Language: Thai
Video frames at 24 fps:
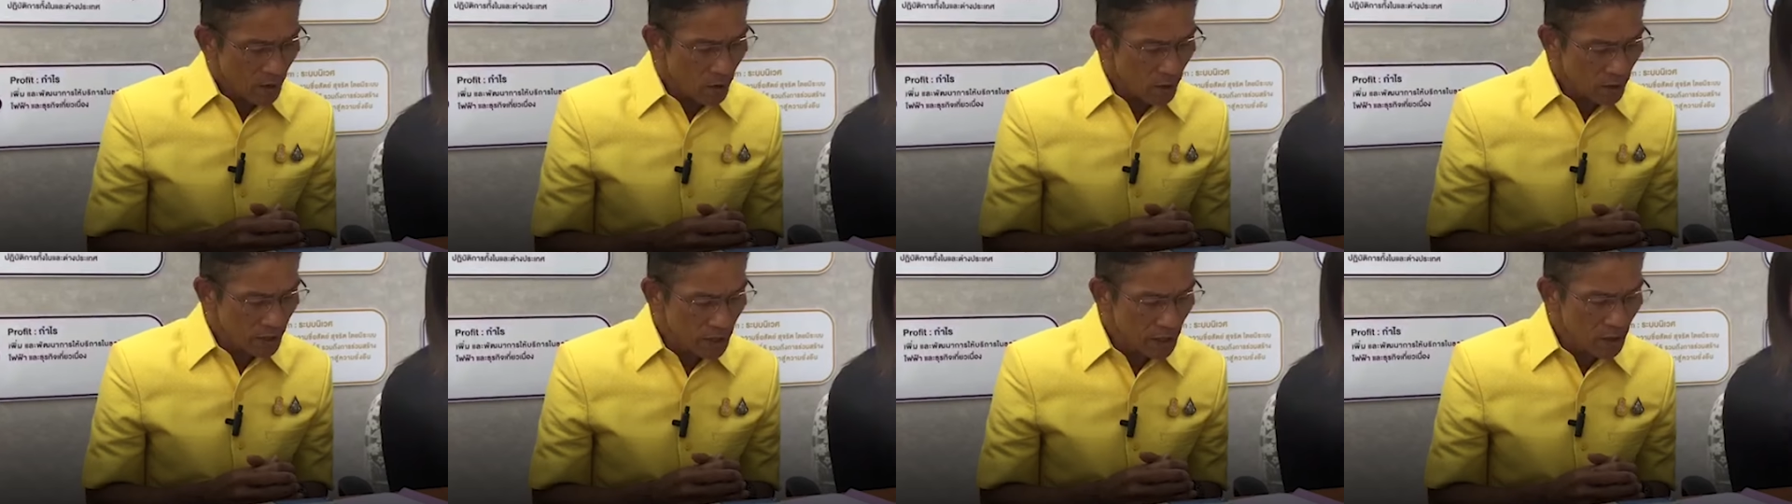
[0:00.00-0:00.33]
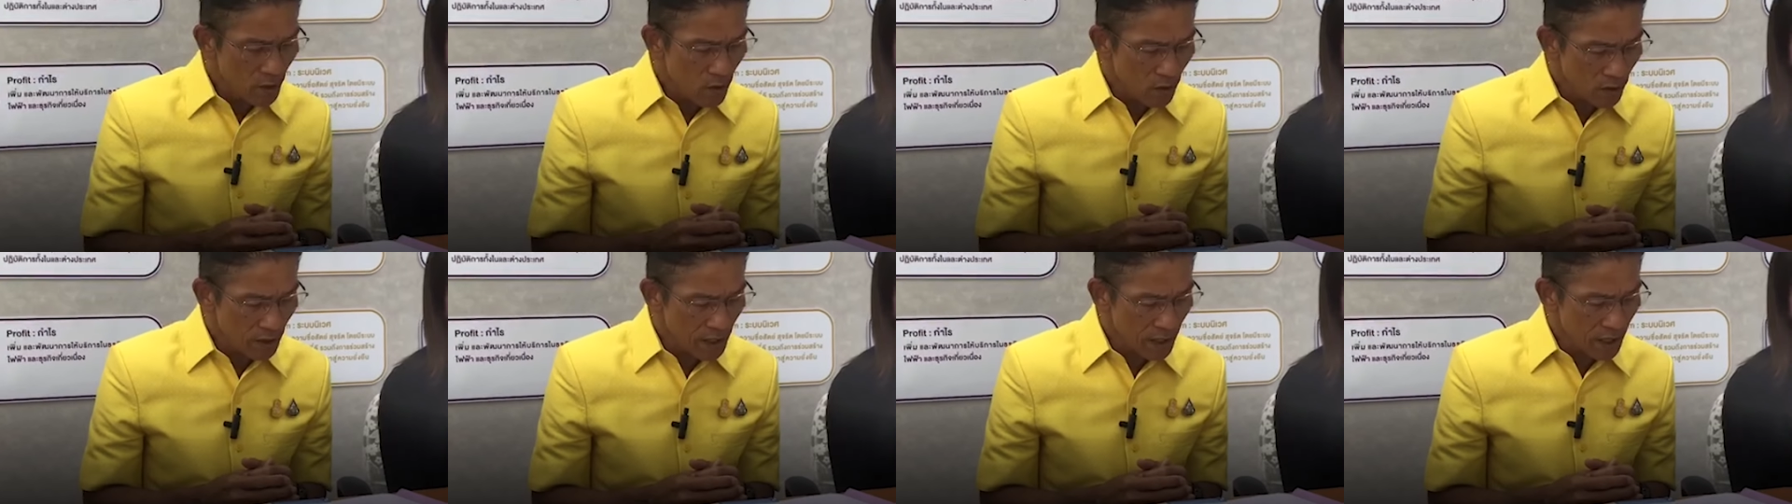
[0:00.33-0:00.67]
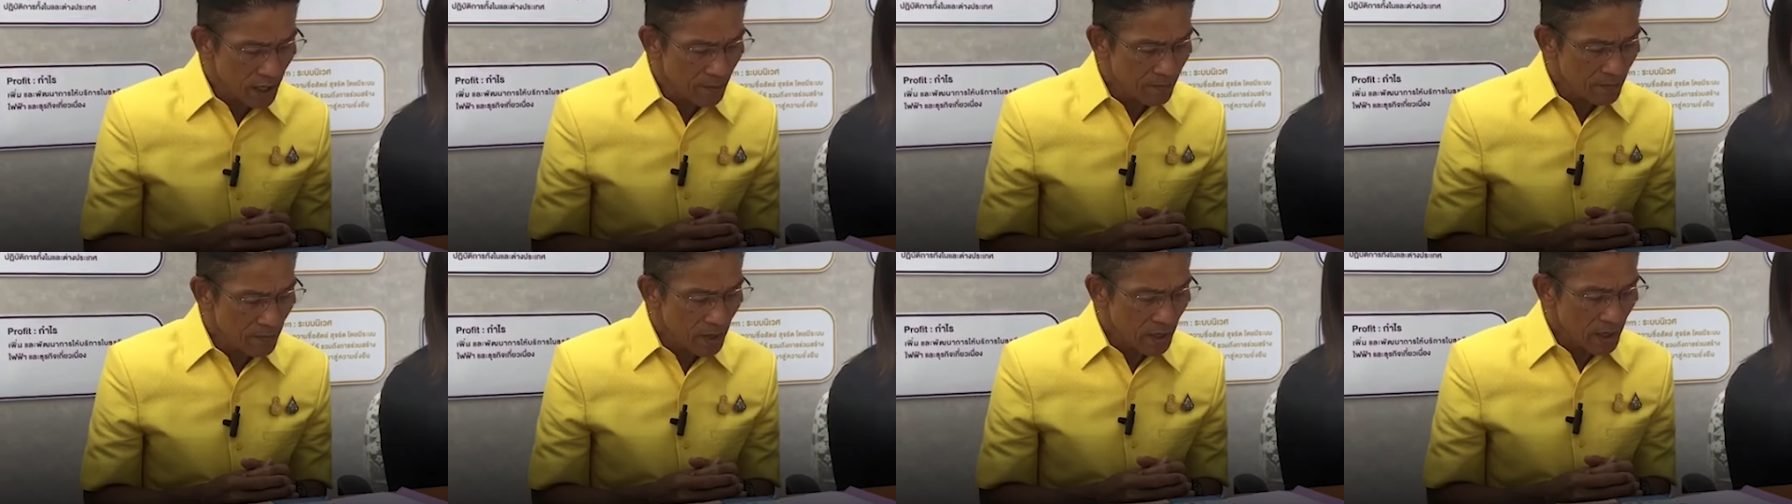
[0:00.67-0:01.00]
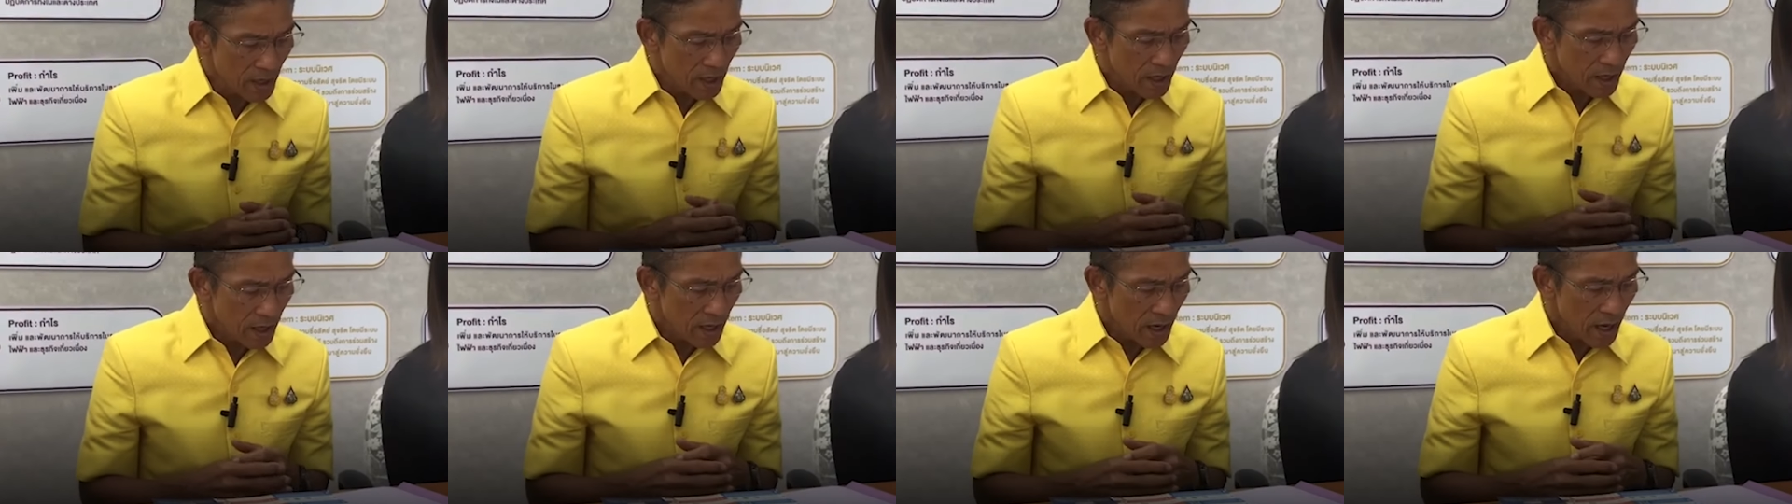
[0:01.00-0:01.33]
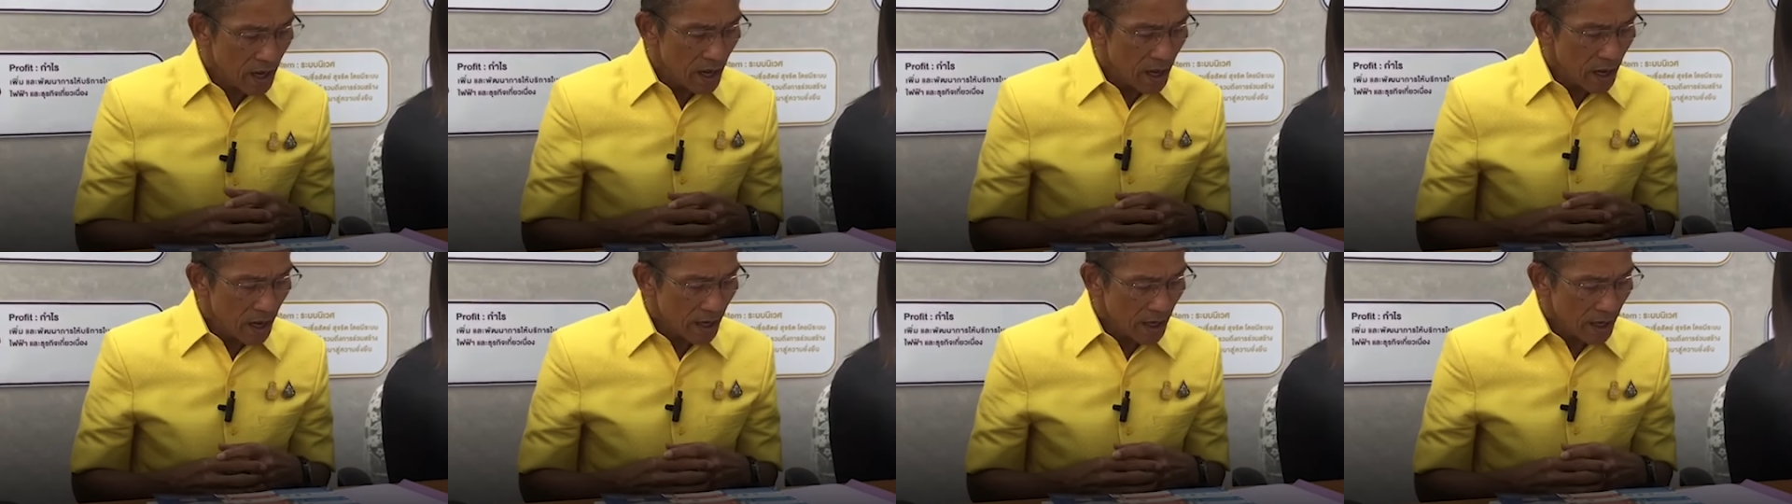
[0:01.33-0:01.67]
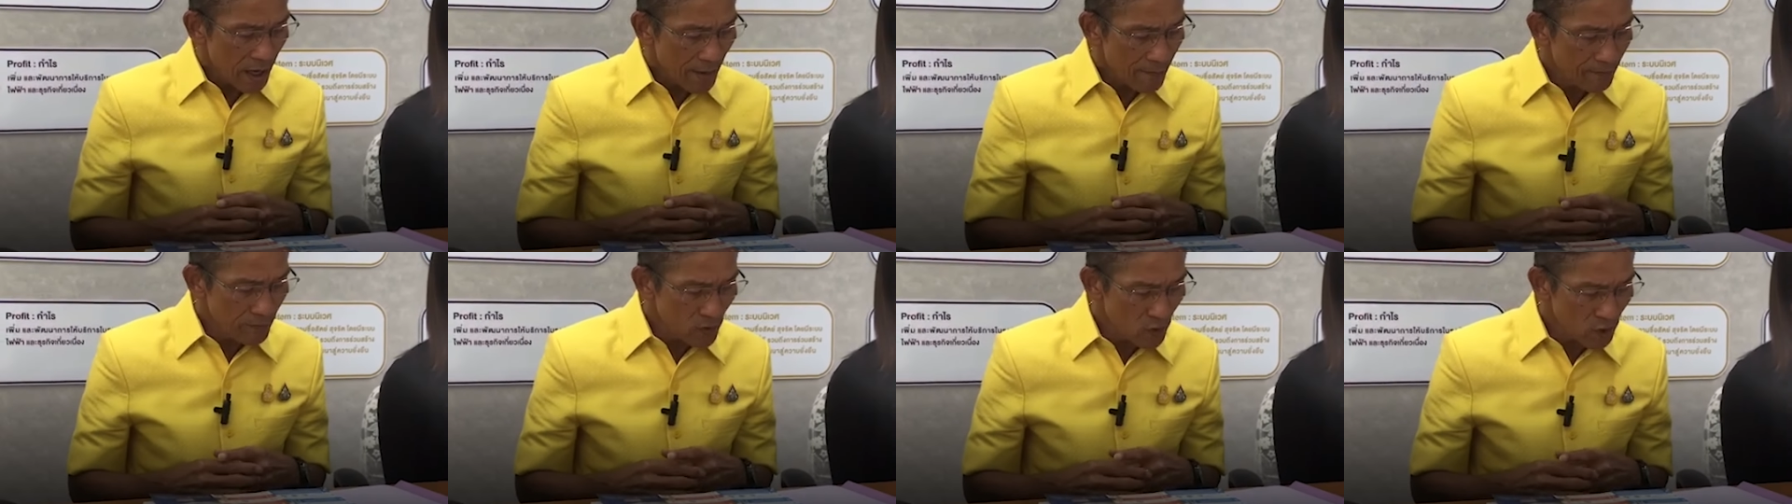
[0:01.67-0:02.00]
ข้อที่หกนะครับ
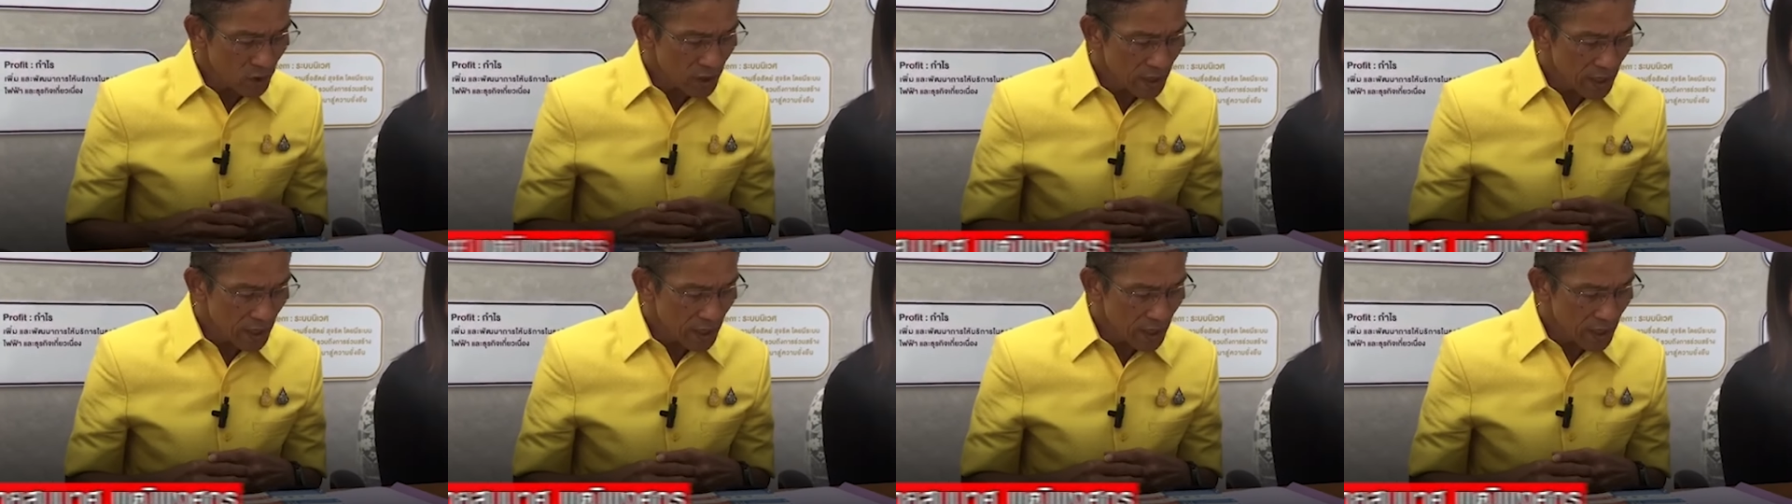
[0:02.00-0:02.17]
กำหน